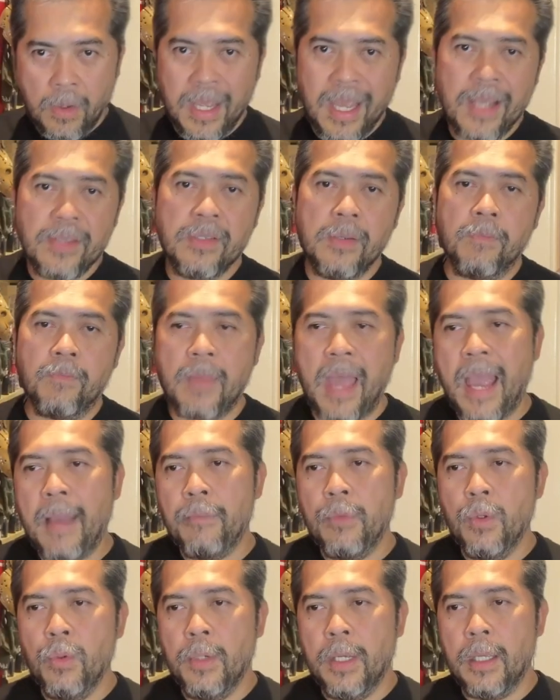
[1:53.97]
150แต้ม
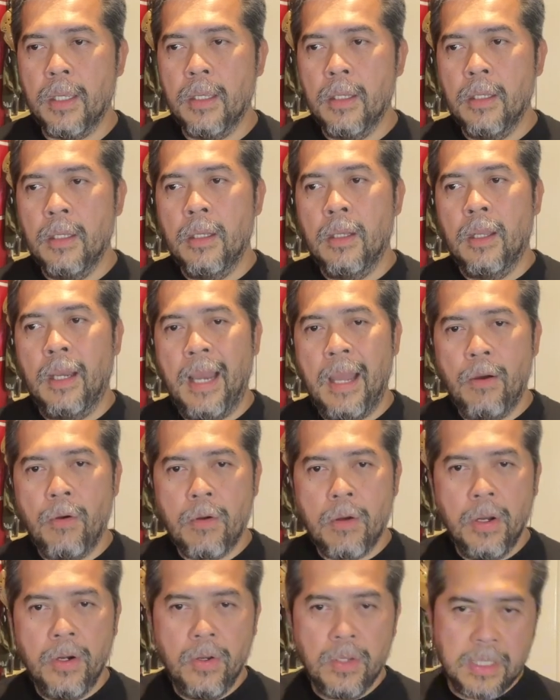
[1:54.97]
ด้วยแล้ว
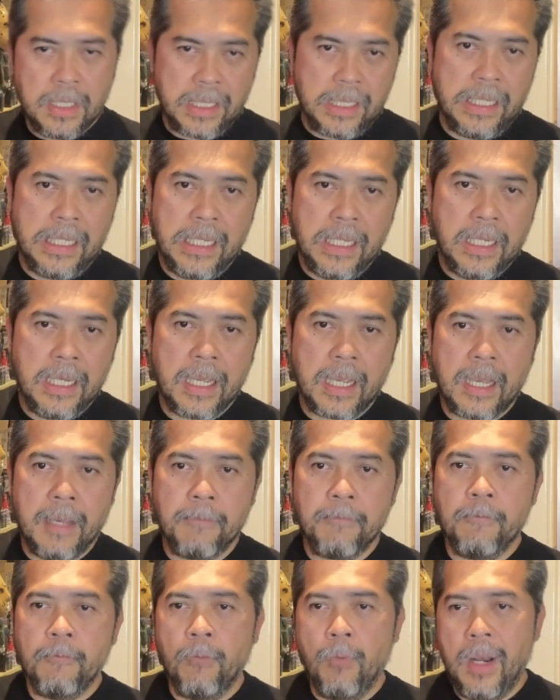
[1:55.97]
ก็นอกจากนี้นะครับ
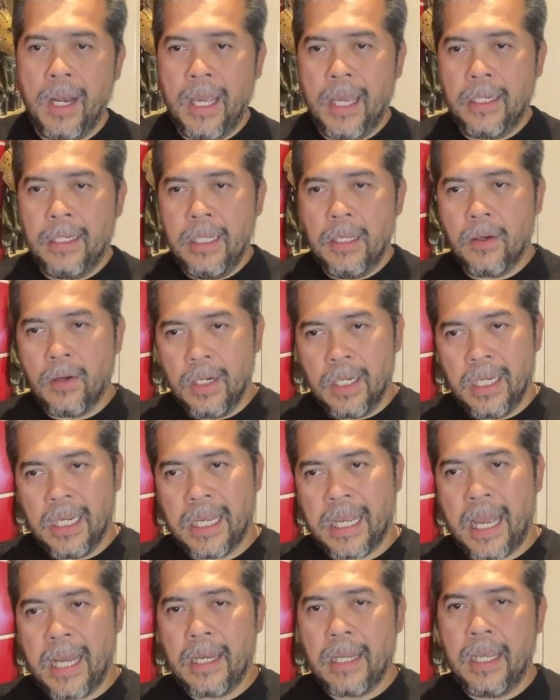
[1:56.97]
เวลาที่คอนเนติ
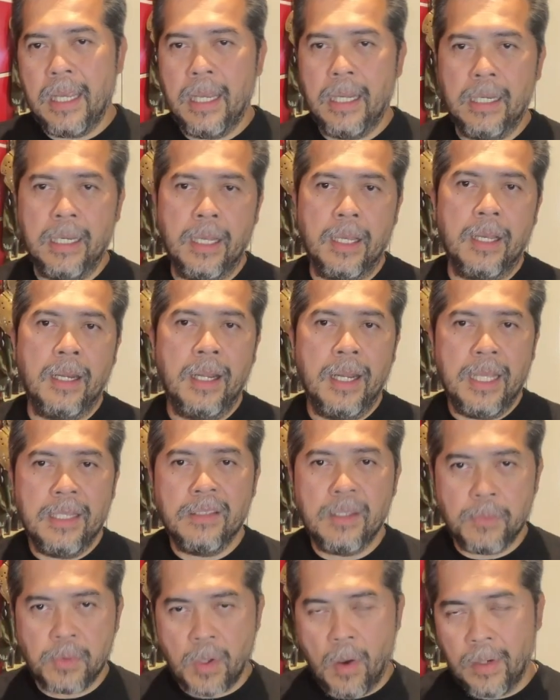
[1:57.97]
คัตเองเนี่ยเล่น
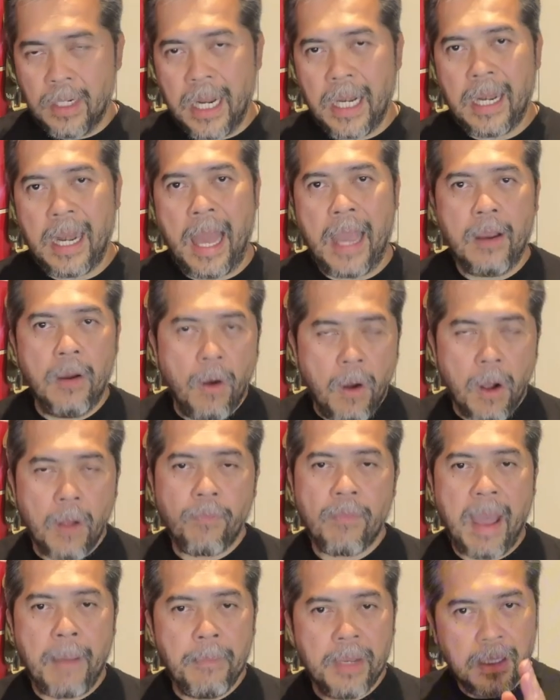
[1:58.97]
12 นัดหลังออก
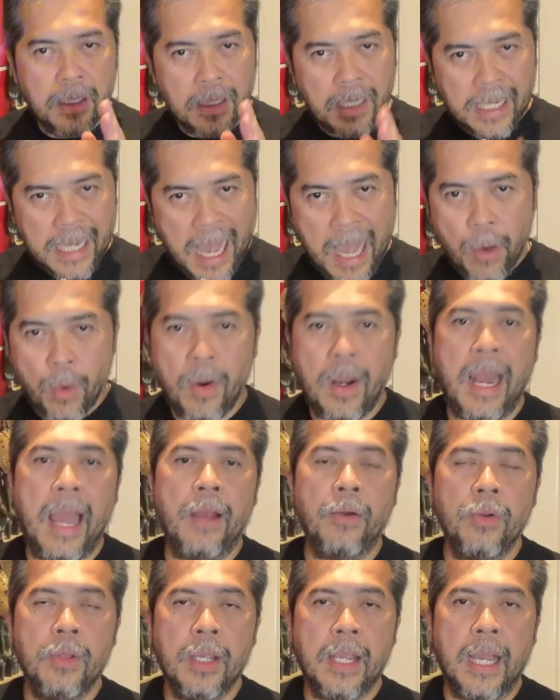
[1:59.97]
ตามไปง 9 ครั้ง
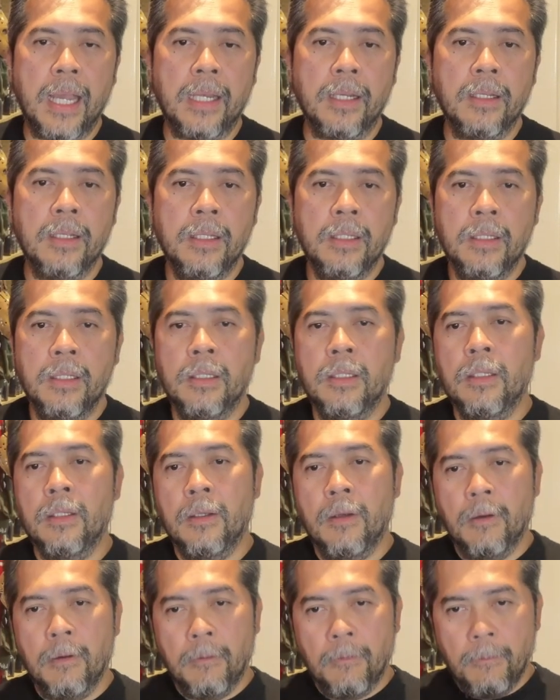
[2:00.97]
ด้วยกัน
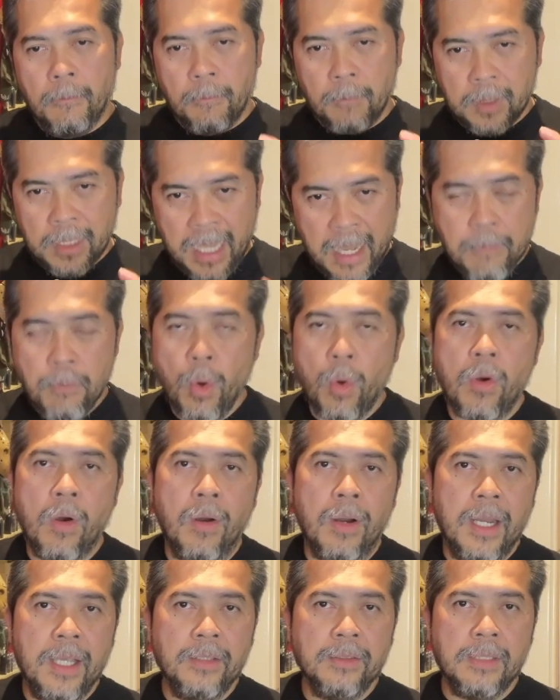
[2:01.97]
เกมบุกของ
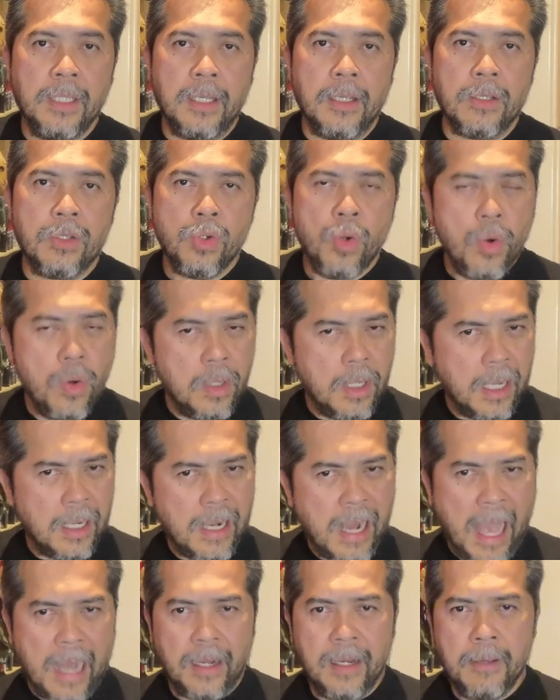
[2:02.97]
ลิงส์เนี่ยช่วง
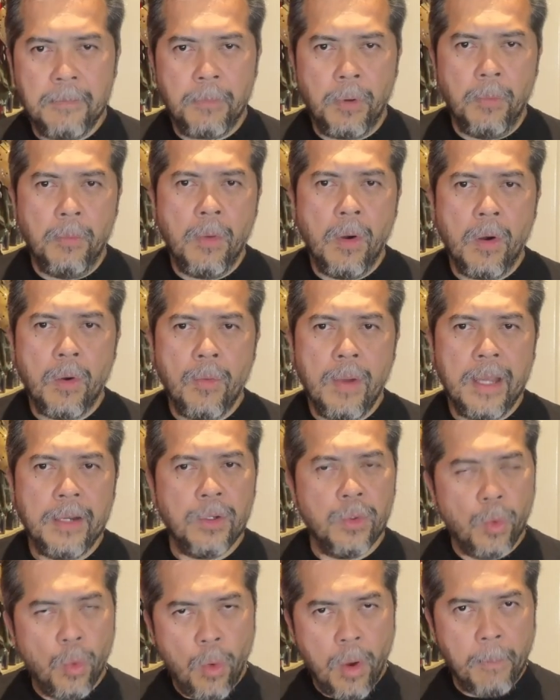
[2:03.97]
หลังๆเนี่ยผมมองว่า
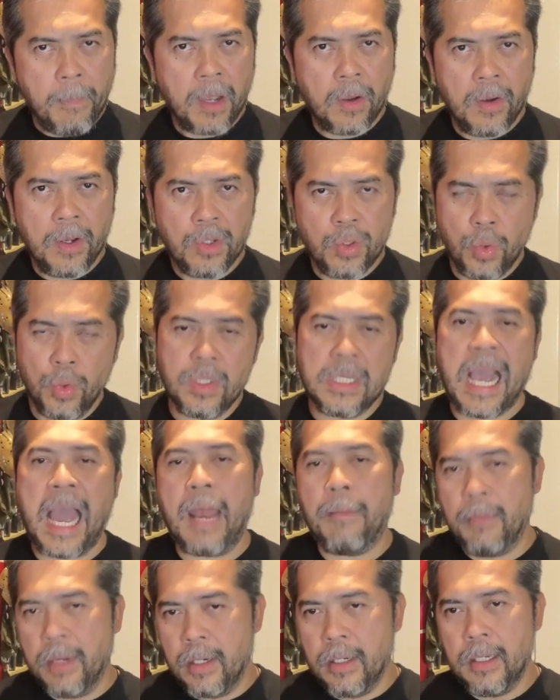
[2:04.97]
ดูว่าไม่ค่อยฉูดฉาด
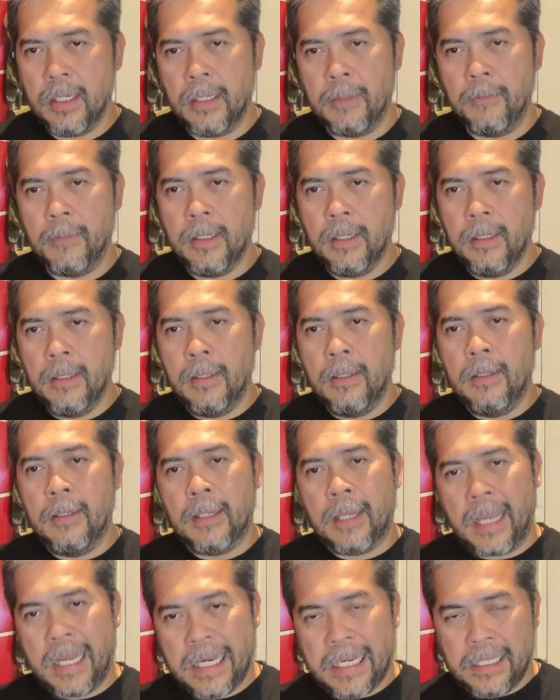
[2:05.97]
เหมือนเดิม
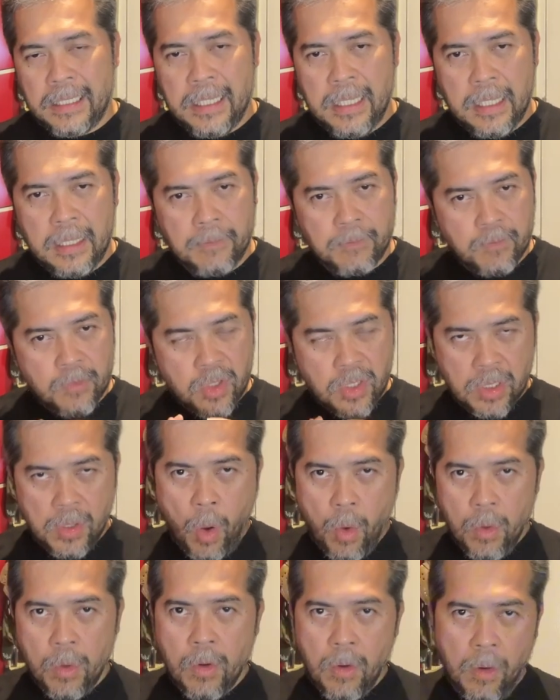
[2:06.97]
ขณะที่ทร
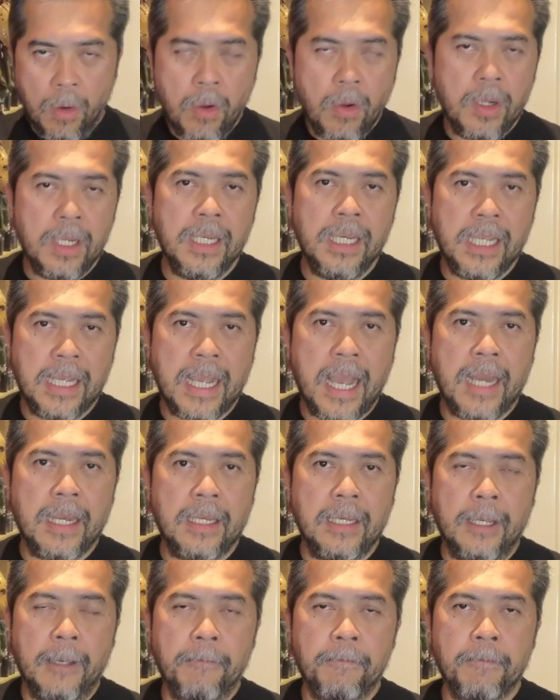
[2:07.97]
งของคอนเนติคัตเนี่ย